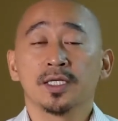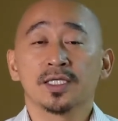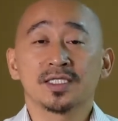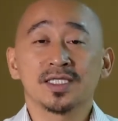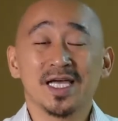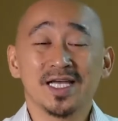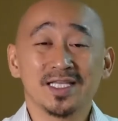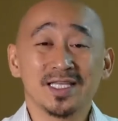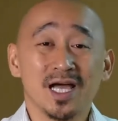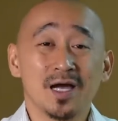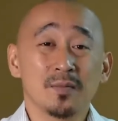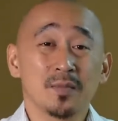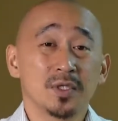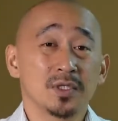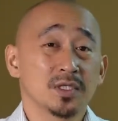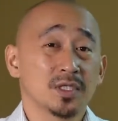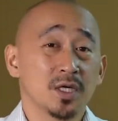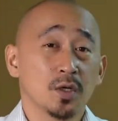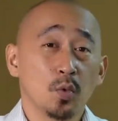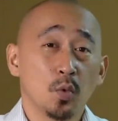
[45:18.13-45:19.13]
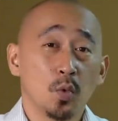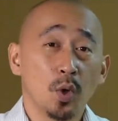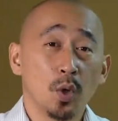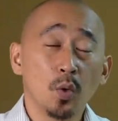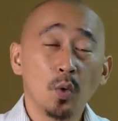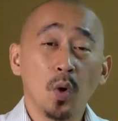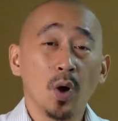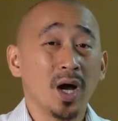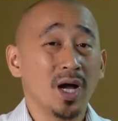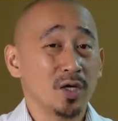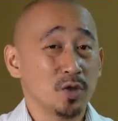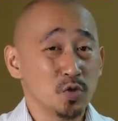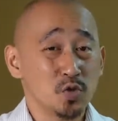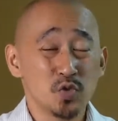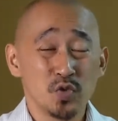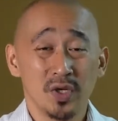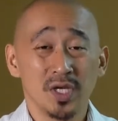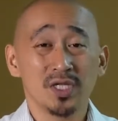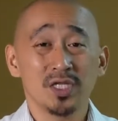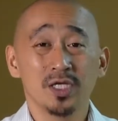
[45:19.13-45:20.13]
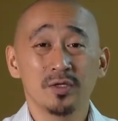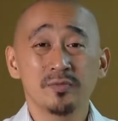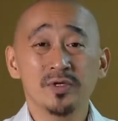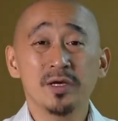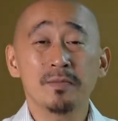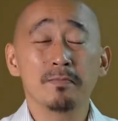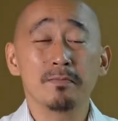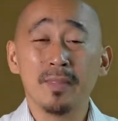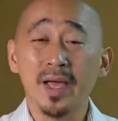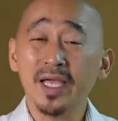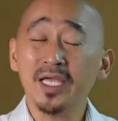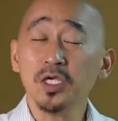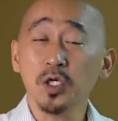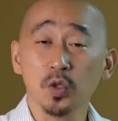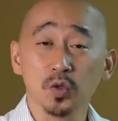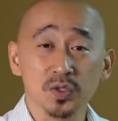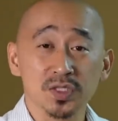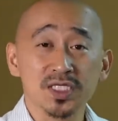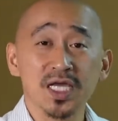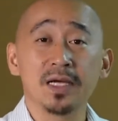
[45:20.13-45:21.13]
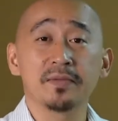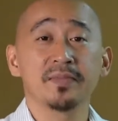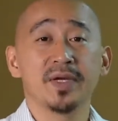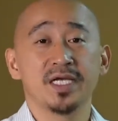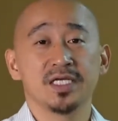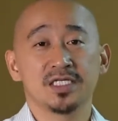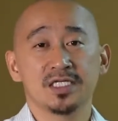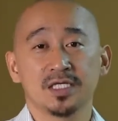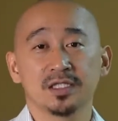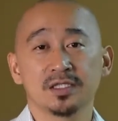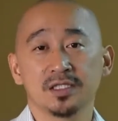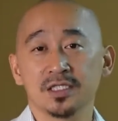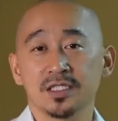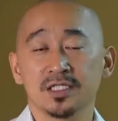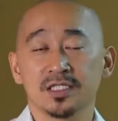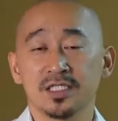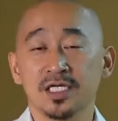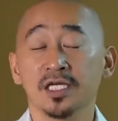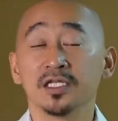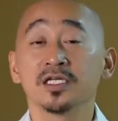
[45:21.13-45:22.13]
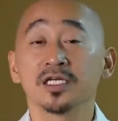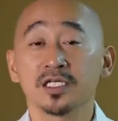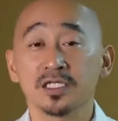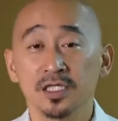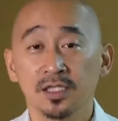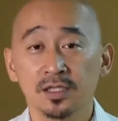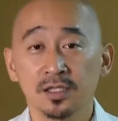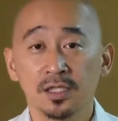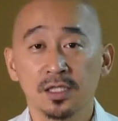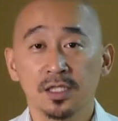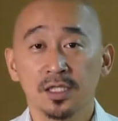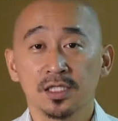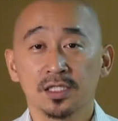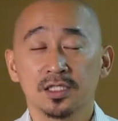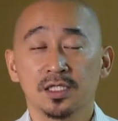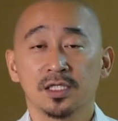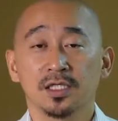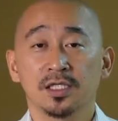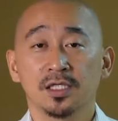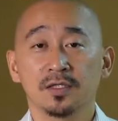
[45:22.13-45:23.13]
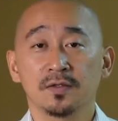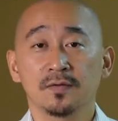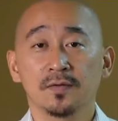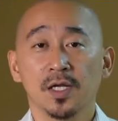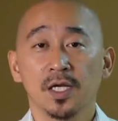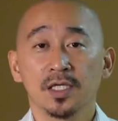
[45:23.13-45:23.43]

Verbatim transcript: 在他们的文化语言里面没有赞美神的神的声声音，